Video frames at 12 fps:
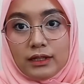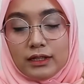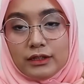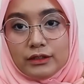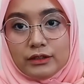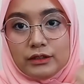
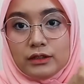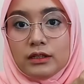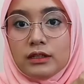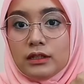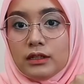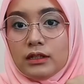gitu
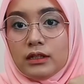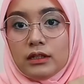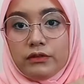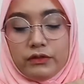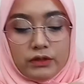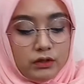
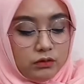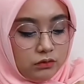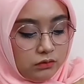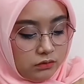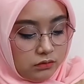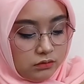reviewnya
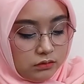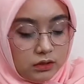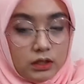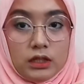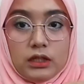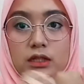tuh
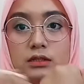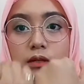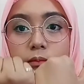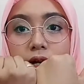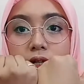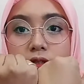ininya
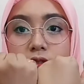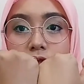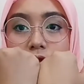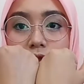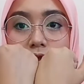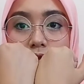sama aja
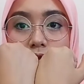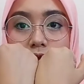sih